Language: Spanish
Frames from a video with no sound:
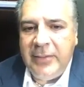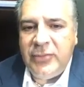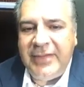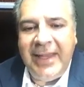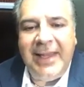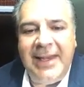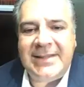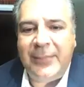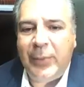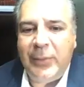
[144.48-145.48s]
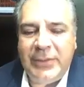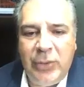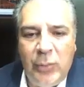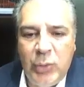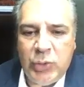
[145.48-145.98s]
Sé que les han
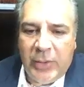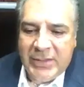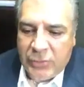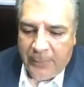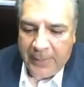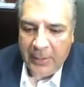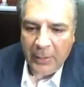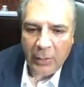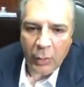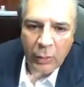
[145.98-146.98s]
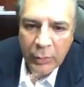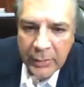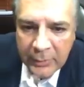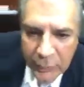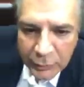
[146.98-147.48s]
prometido mucho eso.
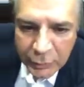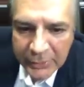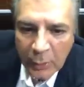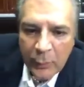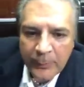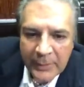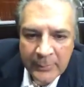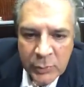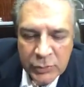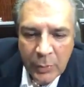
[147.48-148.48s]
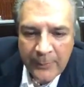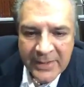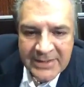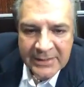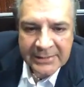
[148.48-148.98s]
Hoy nosotros ya cumplimos con
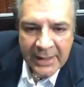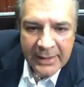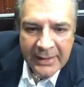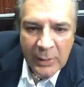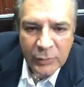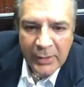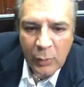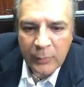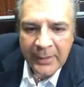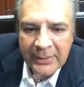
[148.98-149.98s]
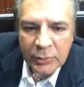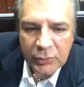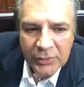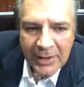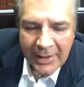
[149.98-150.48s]
presentar y dar los
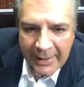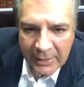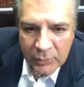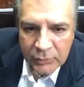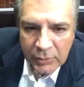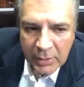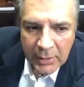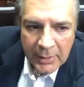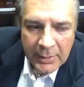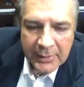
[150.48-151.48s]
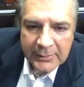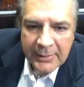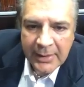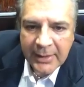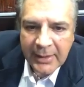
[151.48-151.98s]
argumentos claros
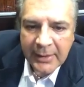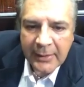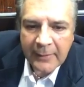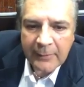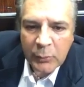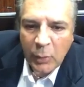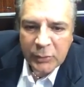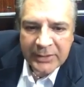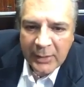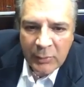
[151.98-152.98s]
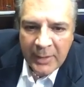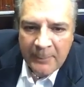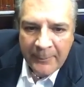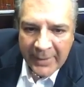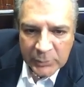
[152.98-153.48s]
de que no tiene un
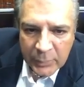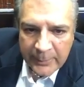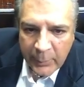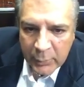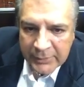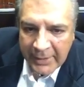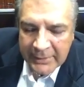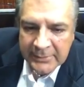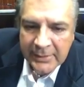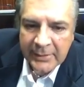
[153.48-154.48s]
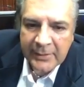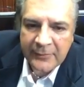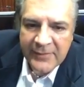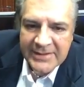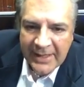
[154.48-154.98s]
impacto importante
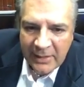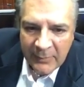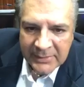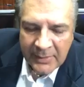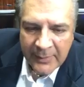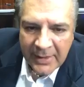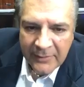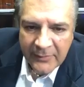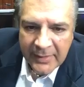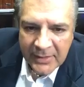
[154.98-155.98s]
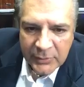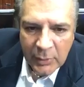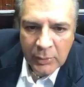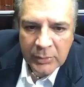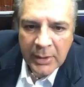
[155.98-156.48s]
fiscalmente para la
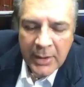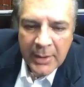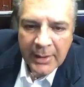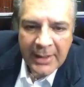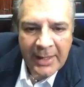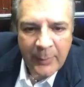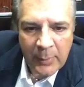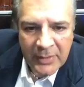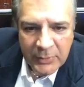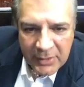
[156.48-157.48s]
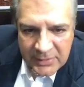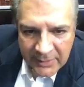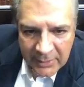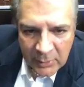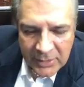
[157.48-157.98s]
federación, que la población es,
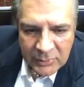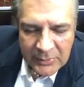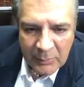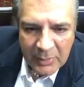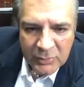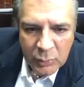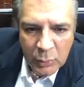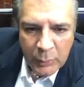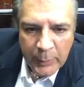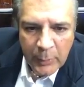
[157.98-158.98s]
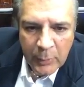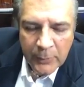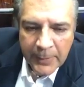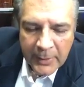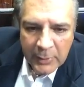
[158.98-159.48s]
es, un, grupo
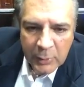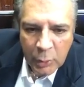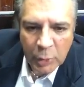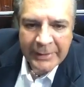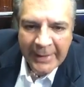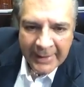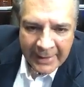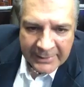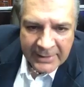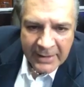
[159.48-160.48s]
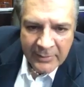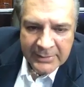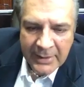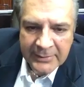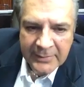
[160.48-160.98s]
no tan grande de
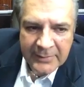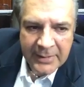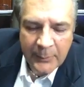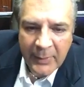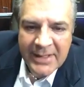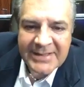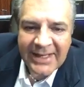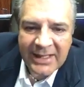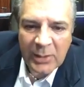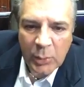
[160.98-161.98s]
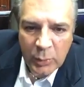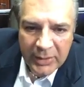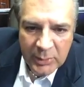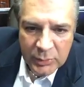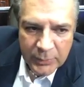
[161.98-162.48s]
habitantes y que pueden ser
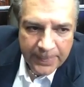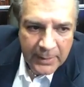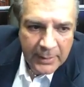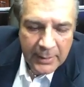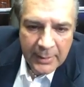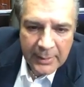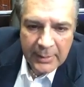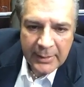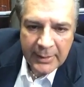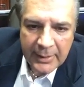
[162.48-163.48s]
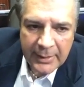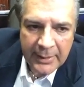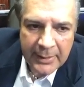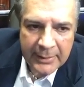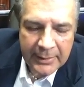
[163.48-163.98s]
incluidos.
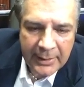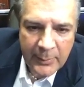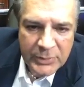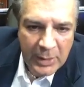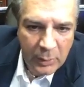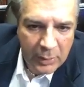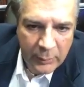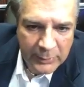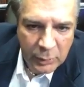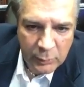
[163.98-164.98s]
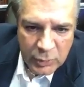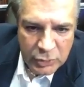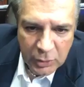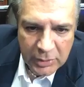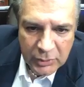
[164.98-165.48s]
Eh, y hemos dado argumentos muy
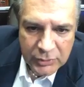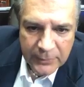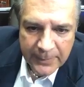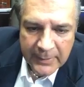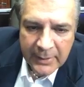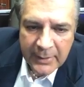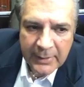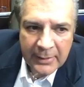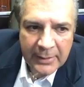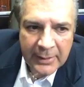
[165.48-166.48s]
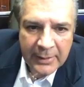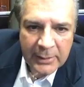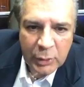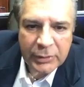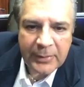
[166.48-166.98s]
sólidos.
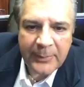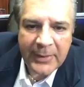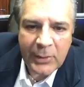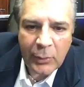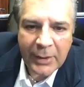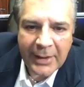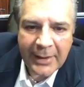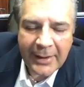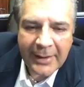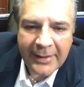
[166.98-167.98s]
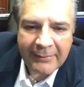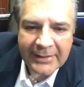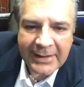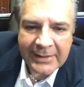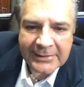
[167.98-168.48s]
Eh, yo te pido a
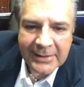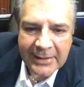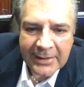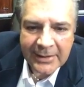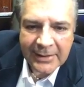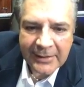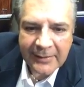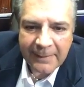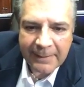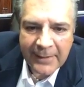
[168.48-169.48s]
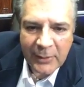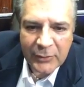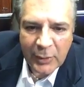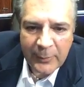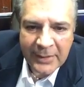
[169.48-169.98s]
habitante de, los
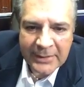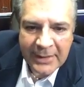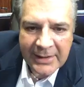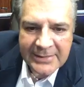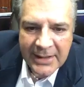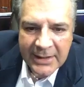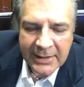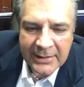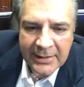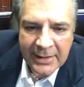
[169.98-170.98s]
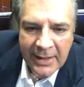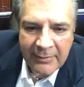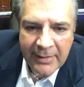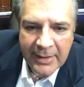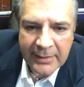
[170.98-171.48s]
cinco manantiales de Allende, de
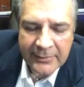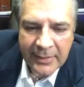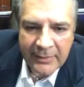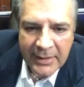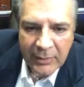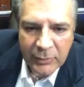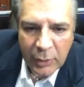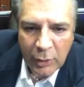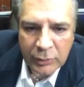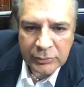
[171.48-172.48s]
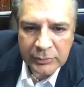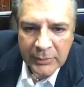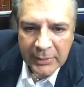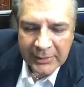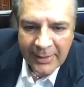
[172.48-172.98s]
Nava, de Villa Unión,
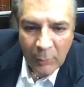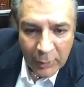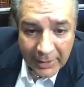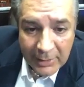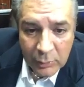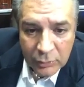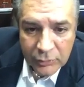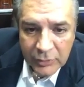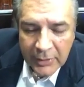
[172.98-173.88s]
de Morelos,